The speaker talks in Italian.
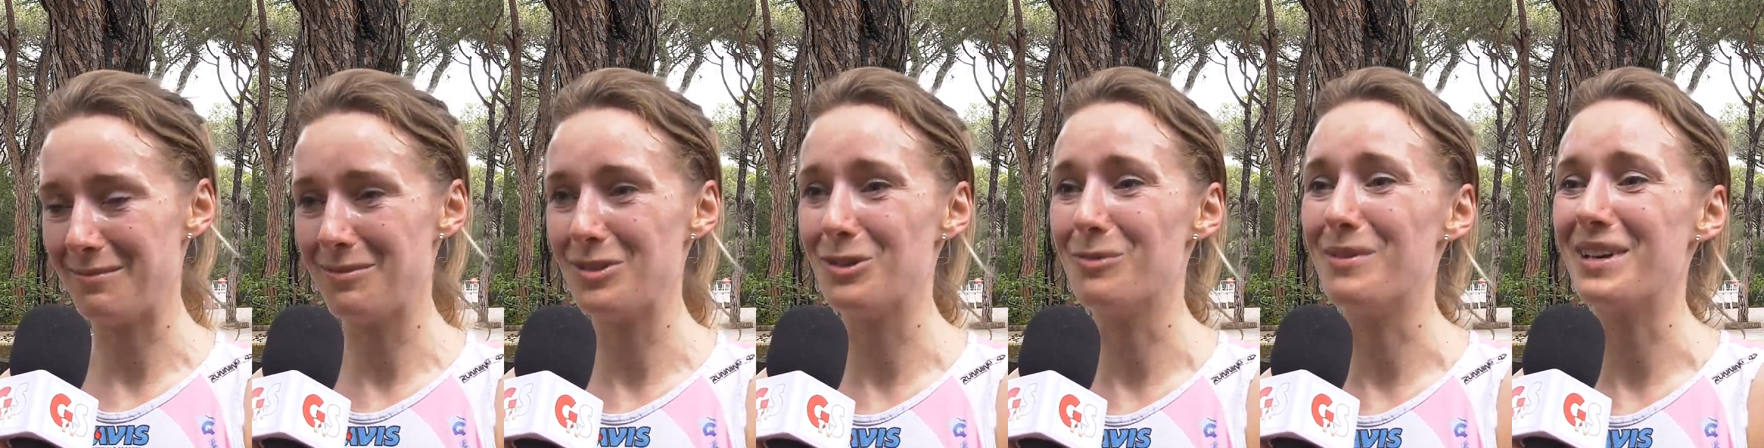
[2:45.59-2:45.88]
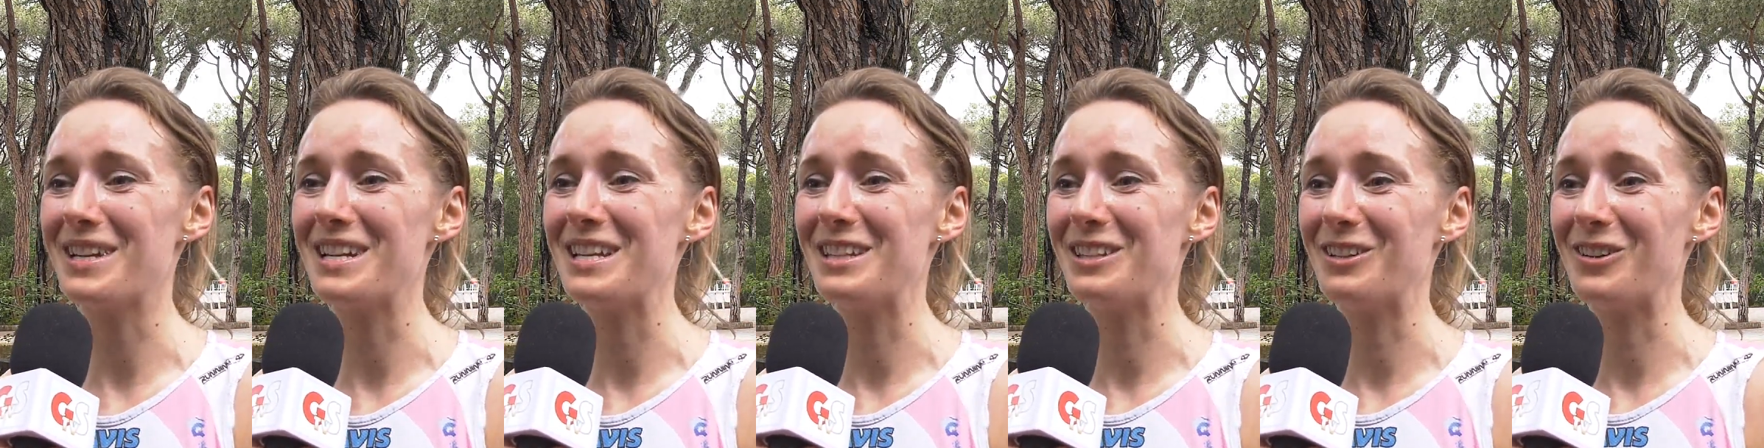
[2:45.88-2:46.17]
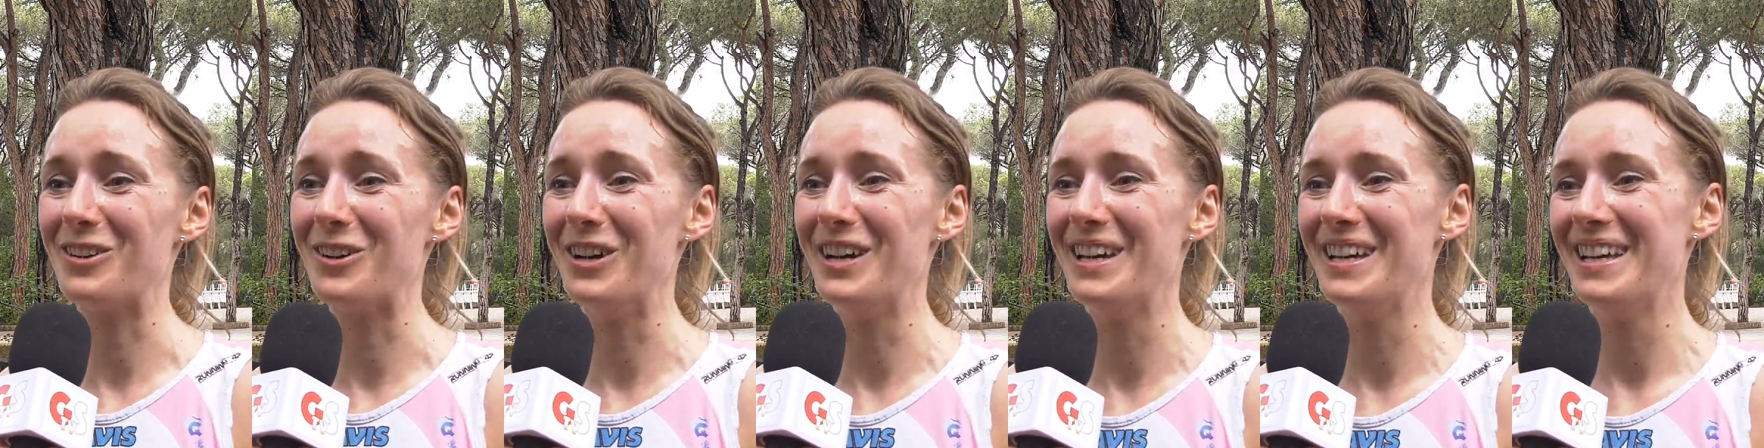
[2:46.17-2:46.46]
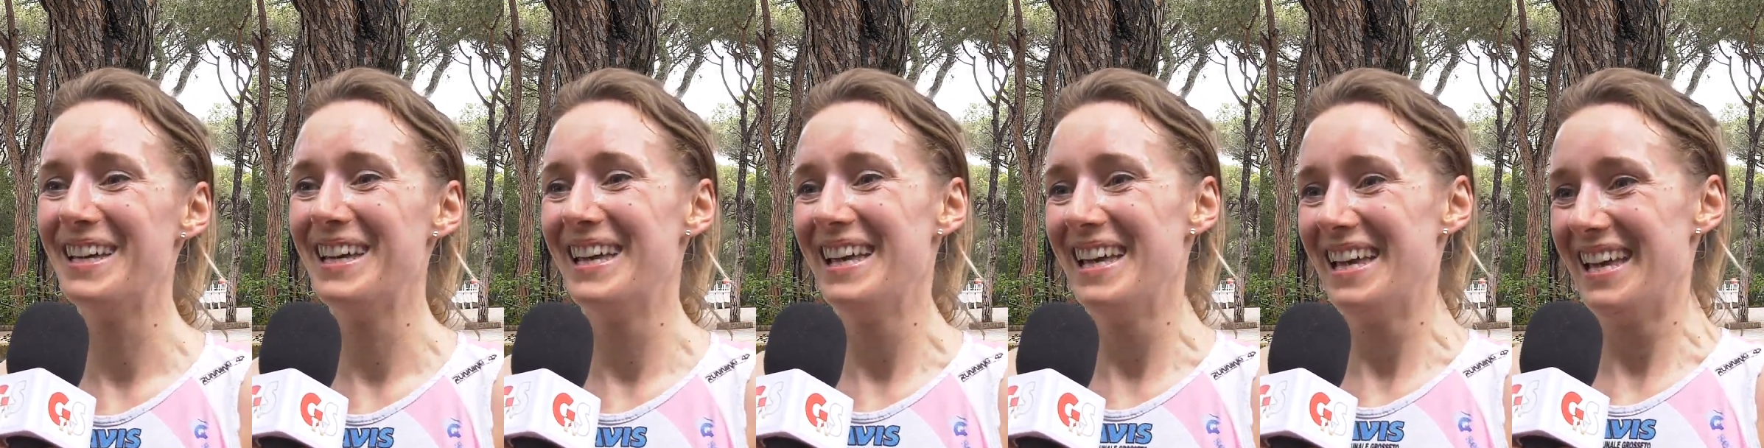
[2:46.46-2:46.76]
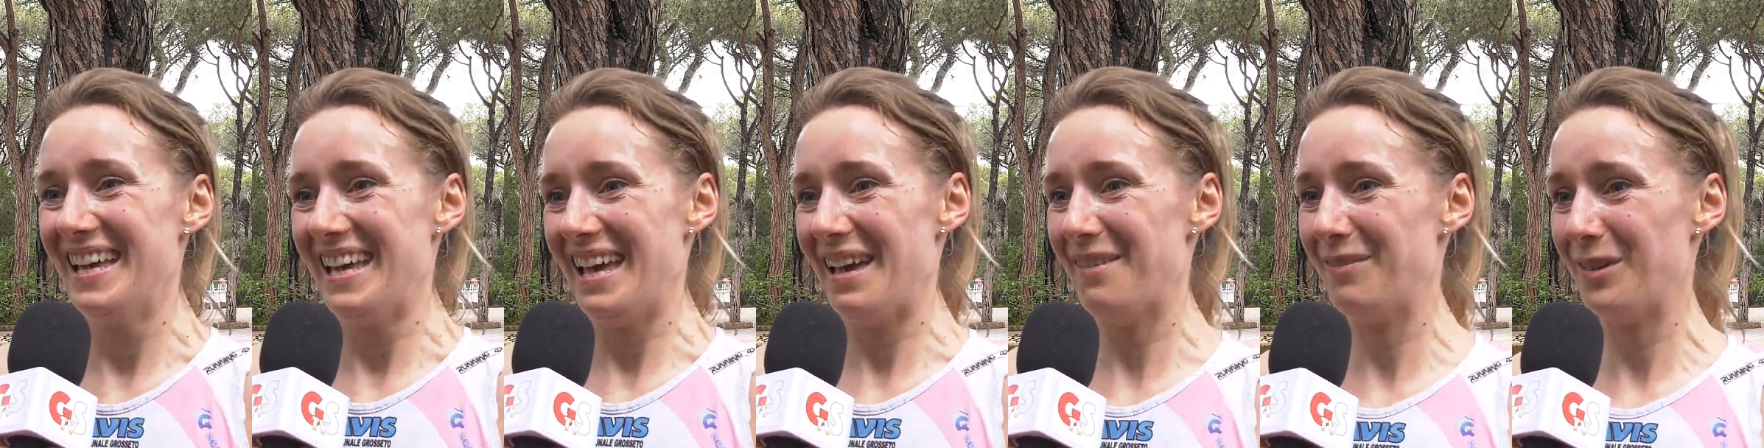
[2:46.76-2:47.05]
mio marito
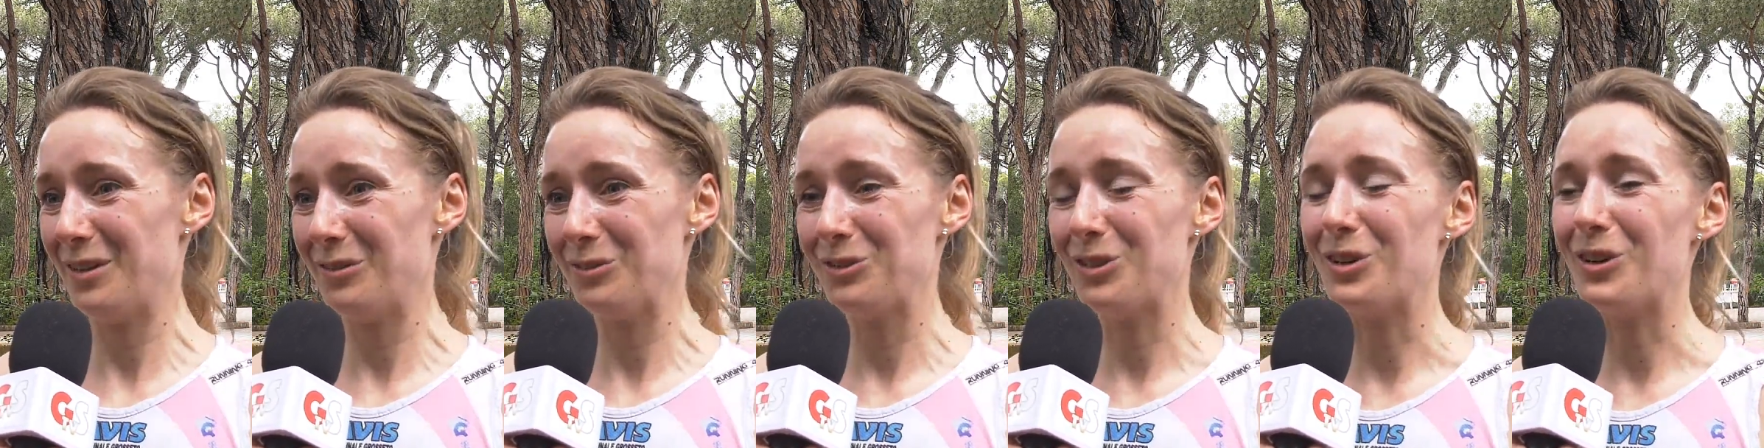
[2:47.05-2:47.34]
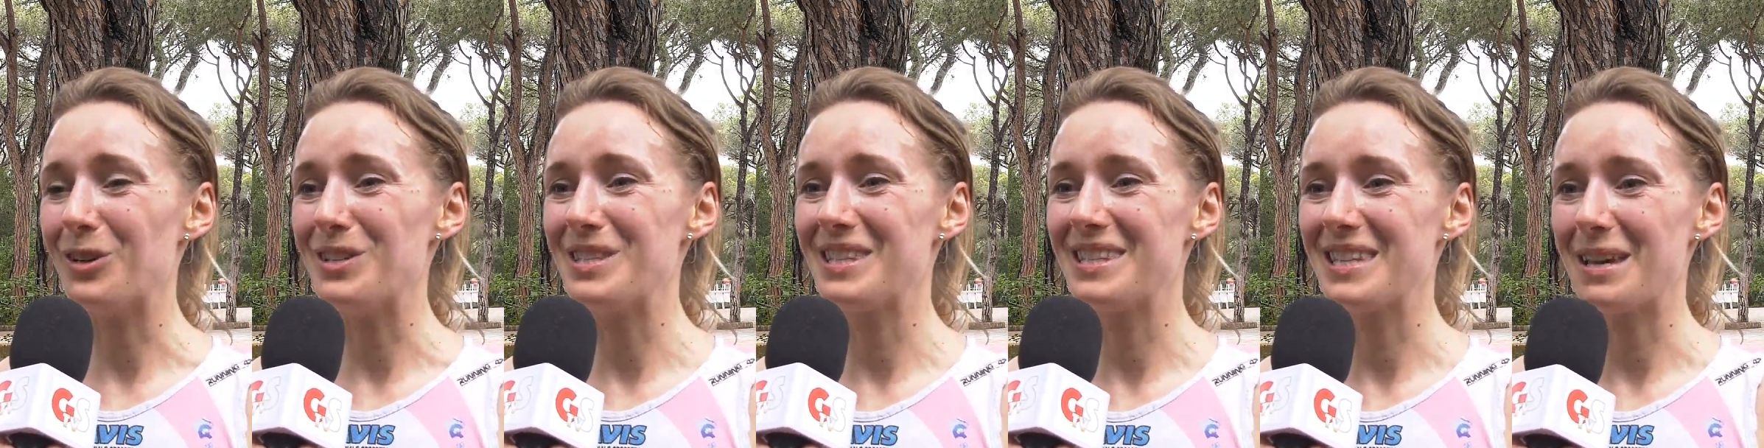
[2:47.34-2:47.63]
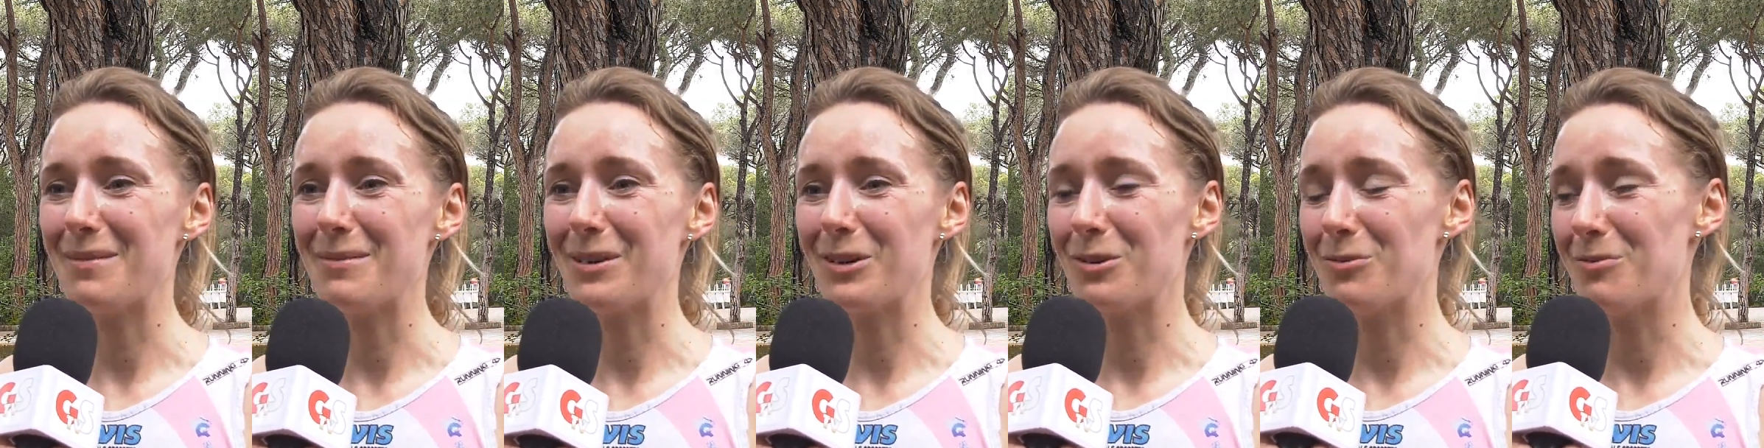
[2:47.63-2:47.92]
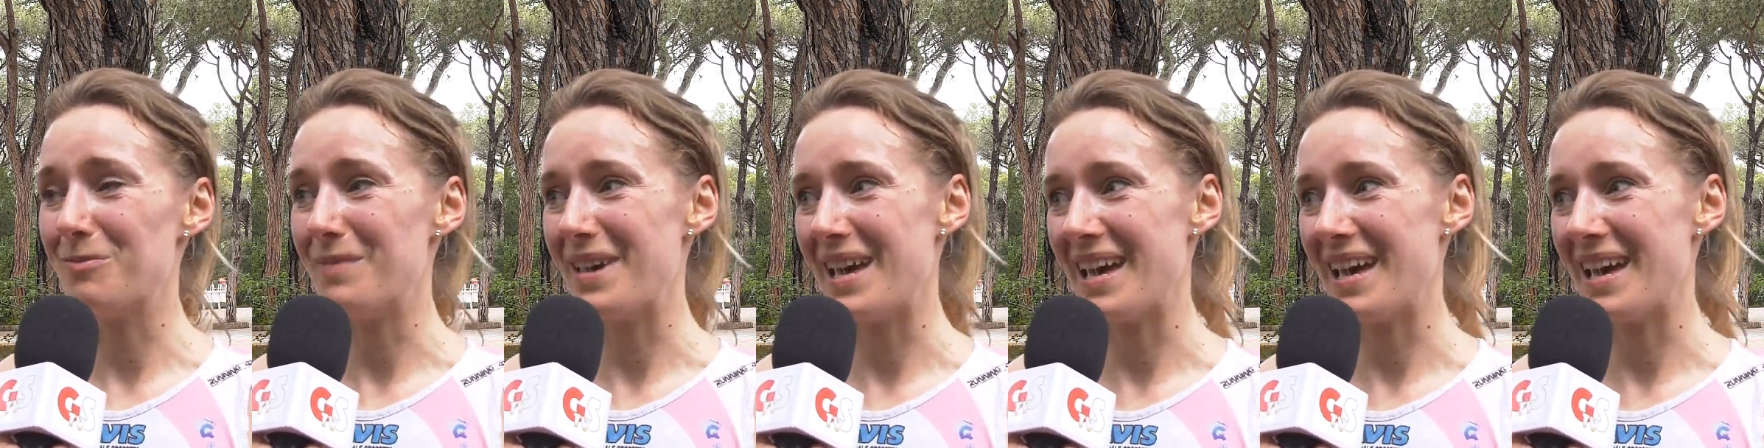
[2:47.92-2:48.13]
è venuto insieme con